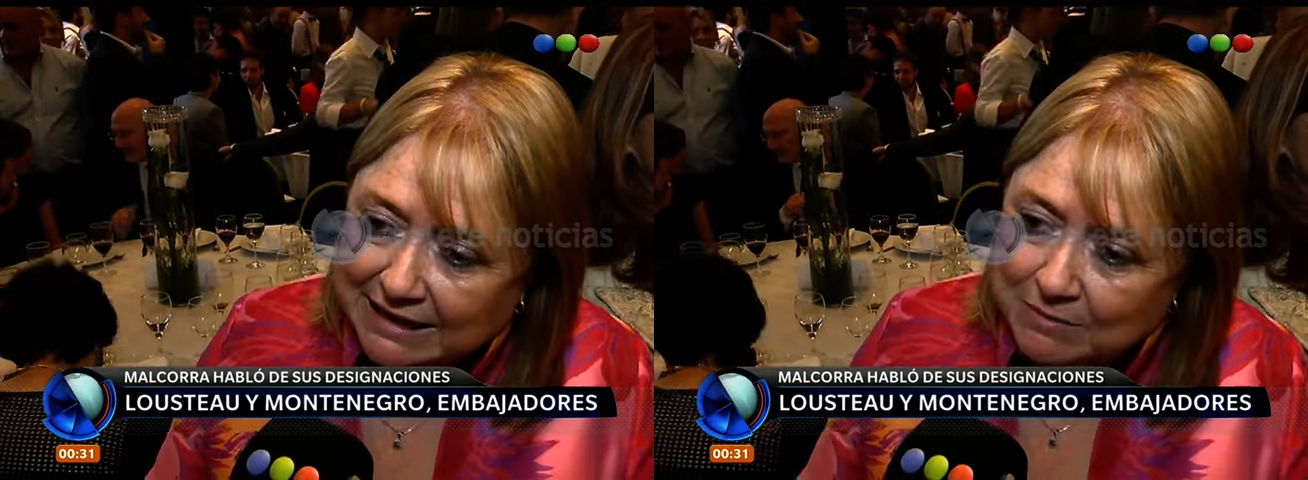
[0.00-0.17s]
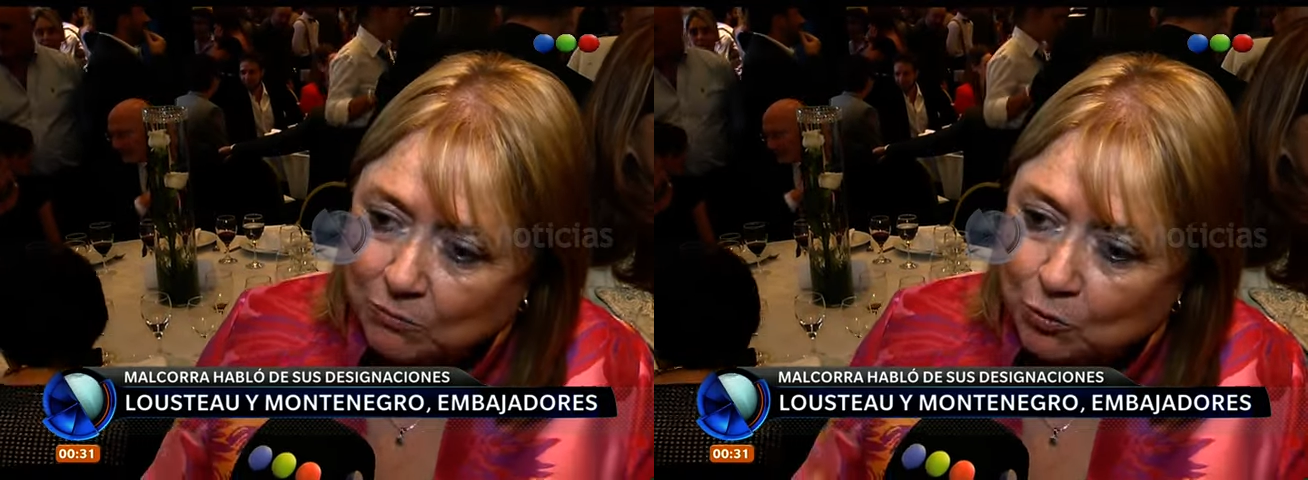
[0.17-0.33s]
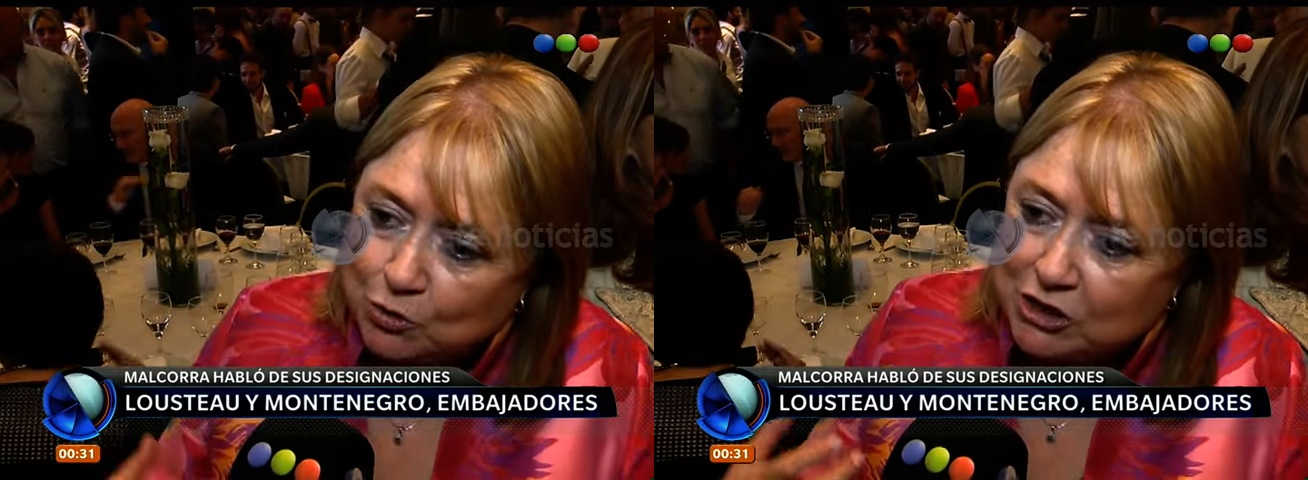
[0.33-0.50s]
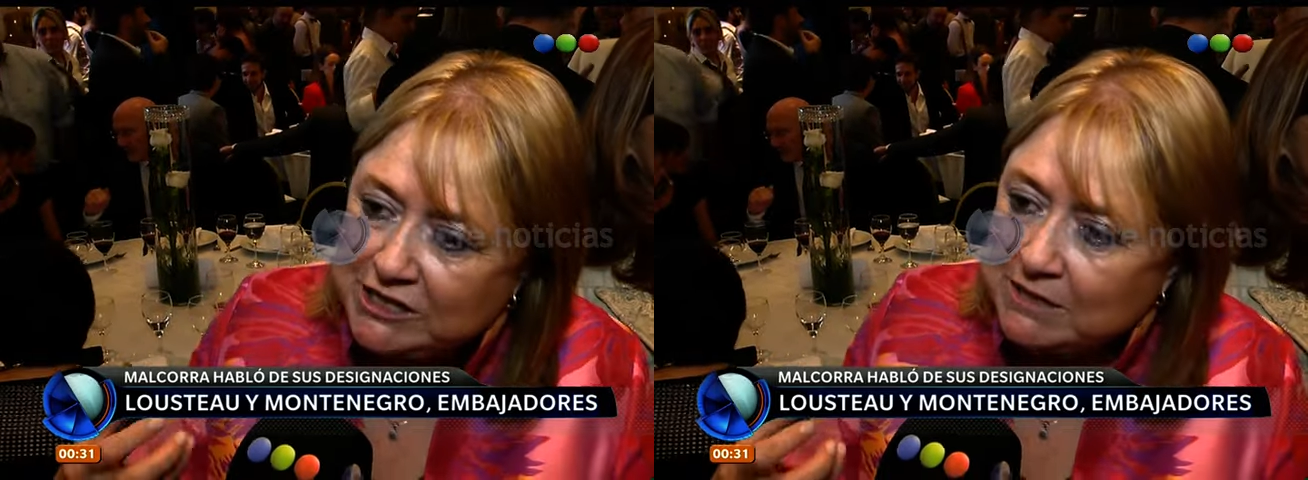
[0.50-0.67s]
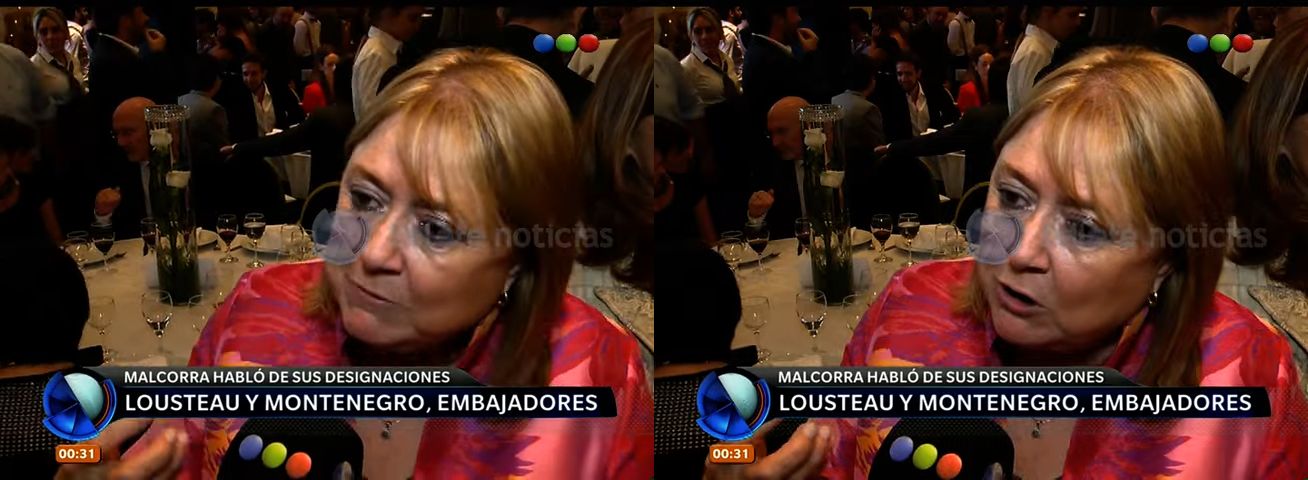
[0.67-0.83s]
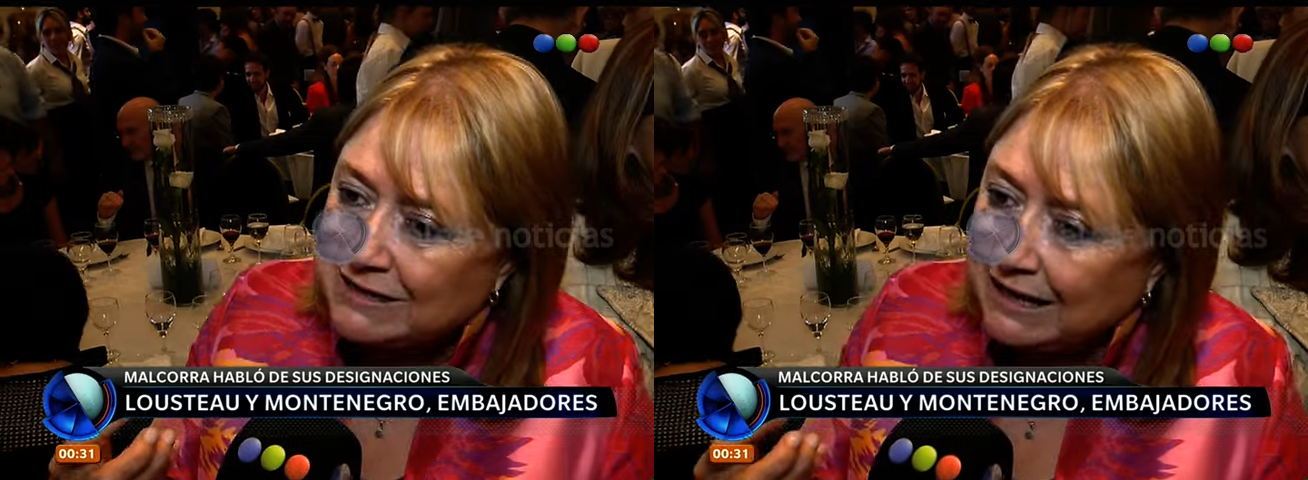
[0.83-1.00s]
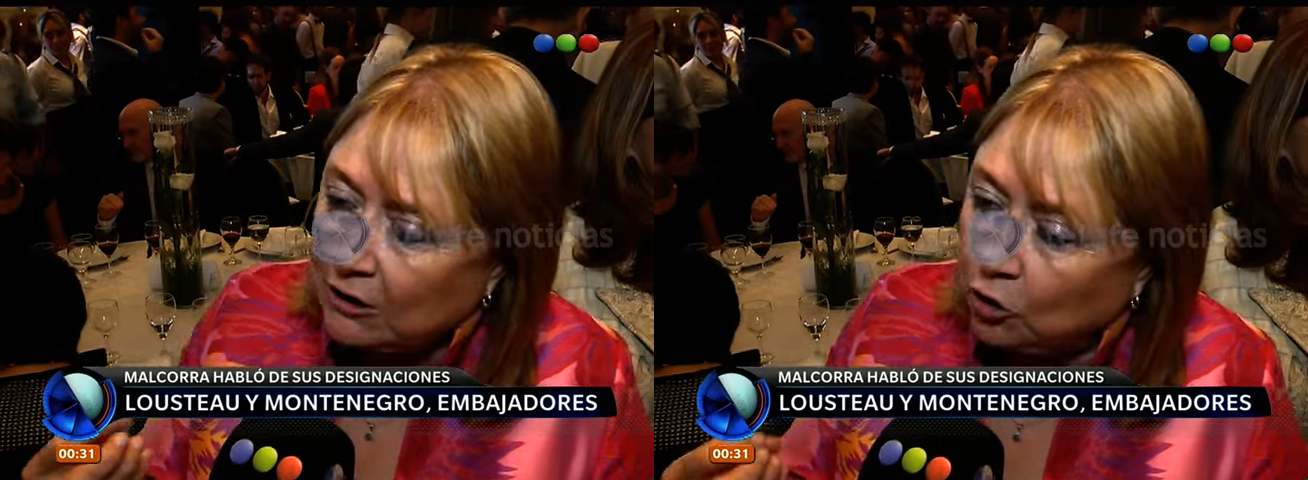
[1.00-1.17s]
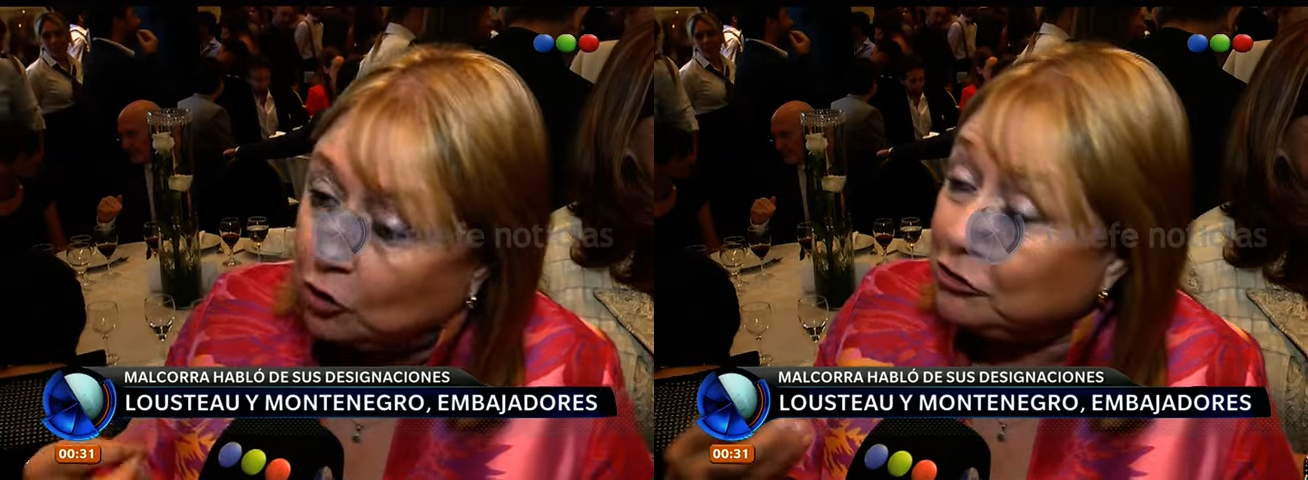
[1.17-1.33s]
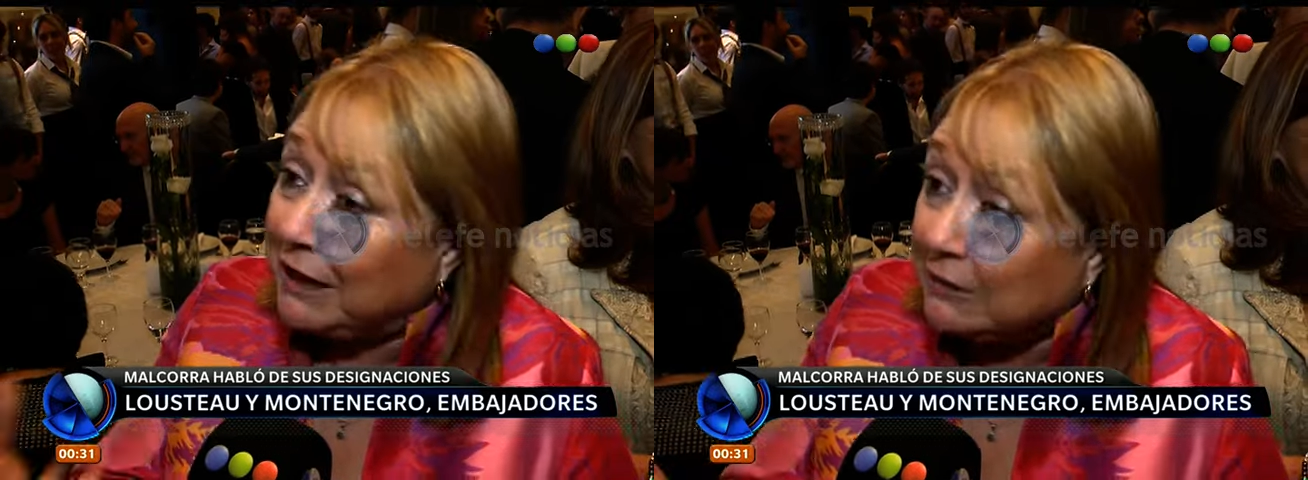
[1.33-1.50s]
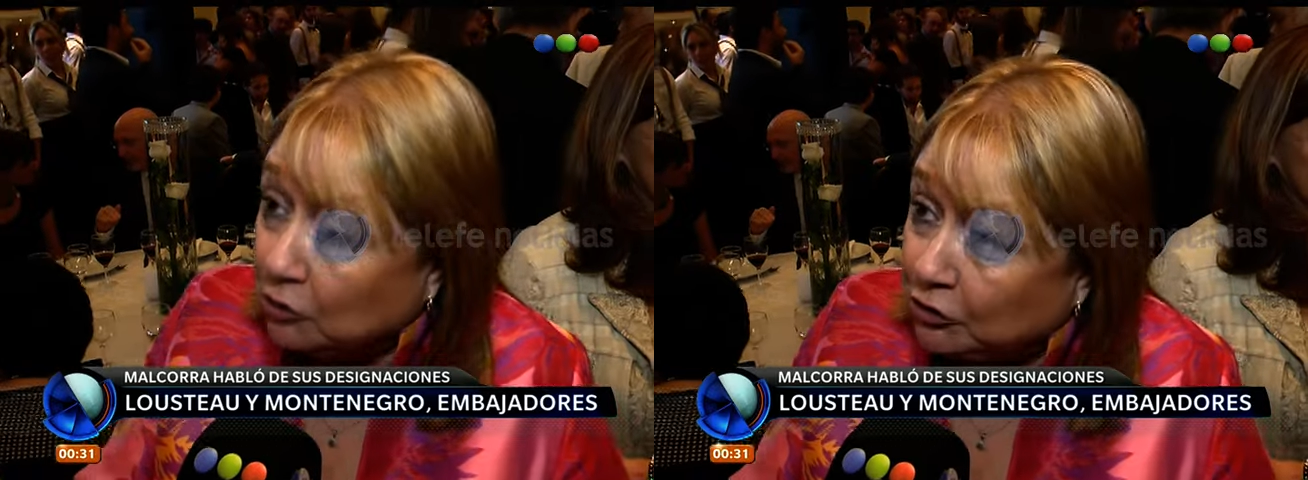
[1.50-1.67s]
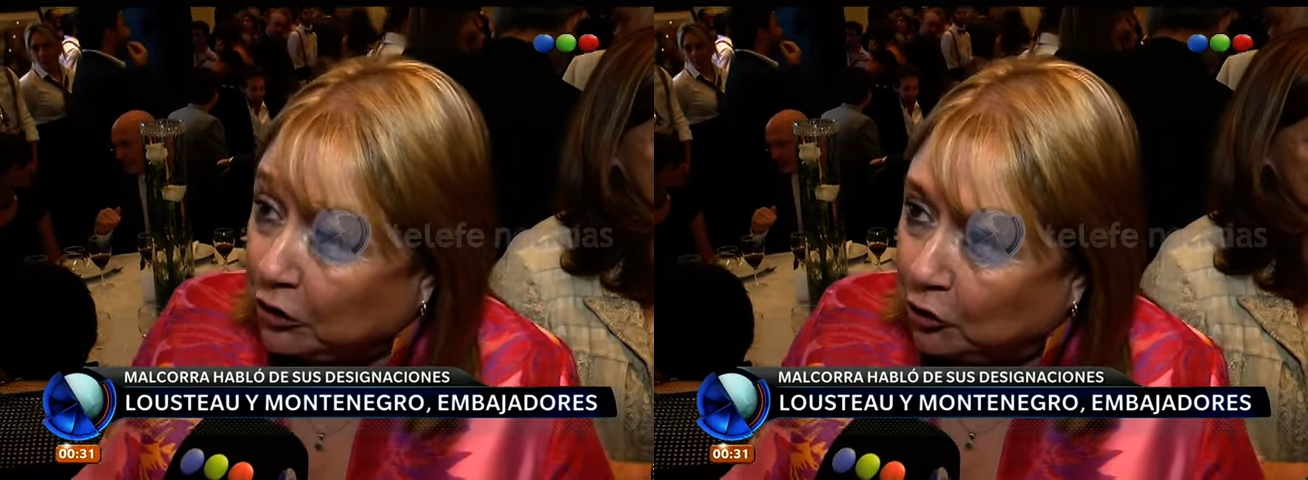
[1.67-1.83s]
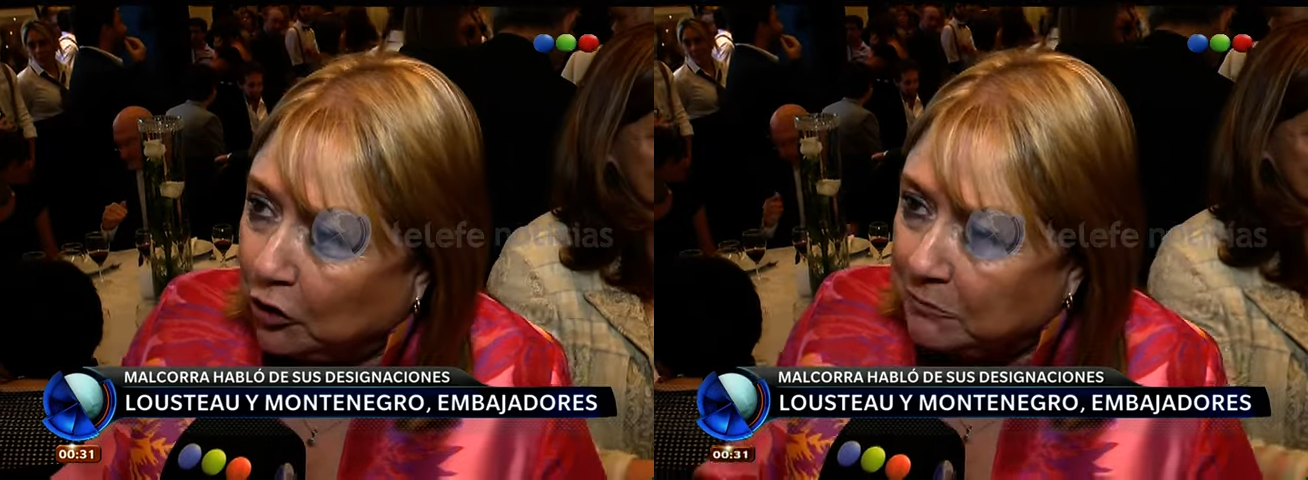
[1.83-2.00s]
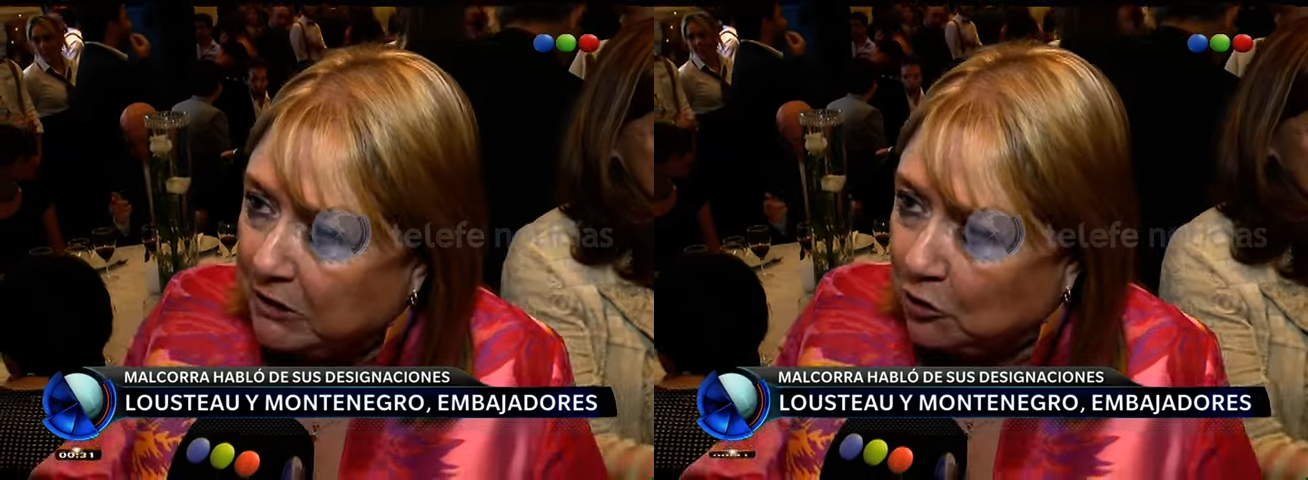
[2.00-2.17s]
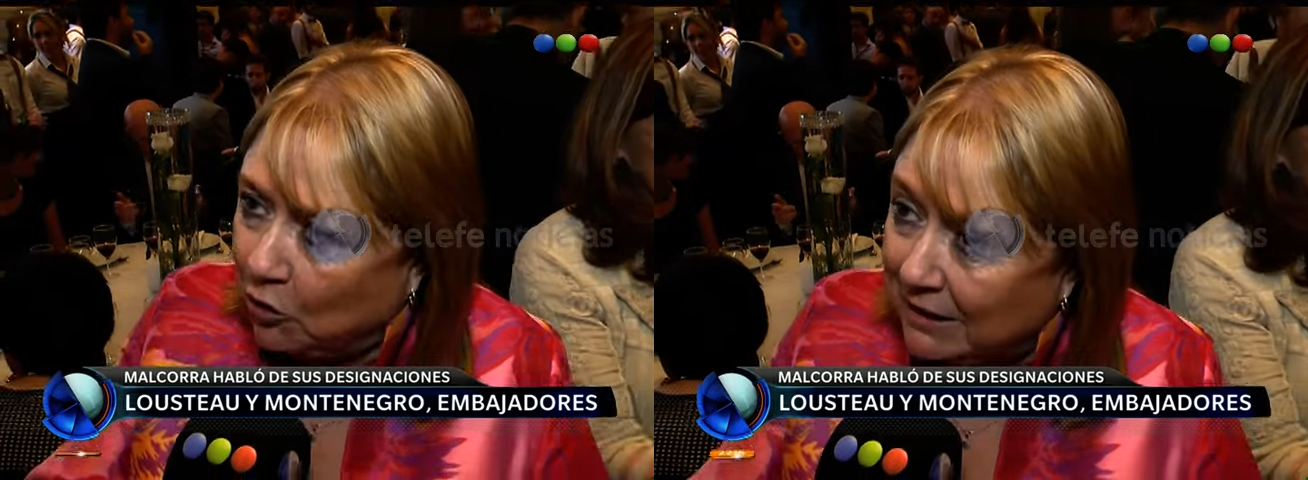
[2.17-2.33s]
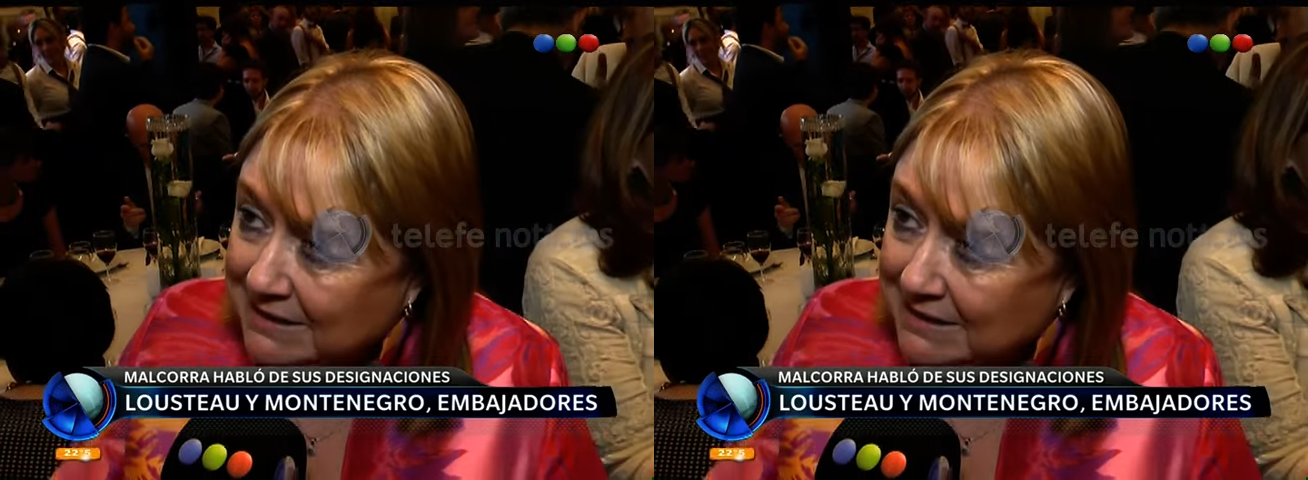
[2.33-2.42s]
y muchísimos contactos económicos.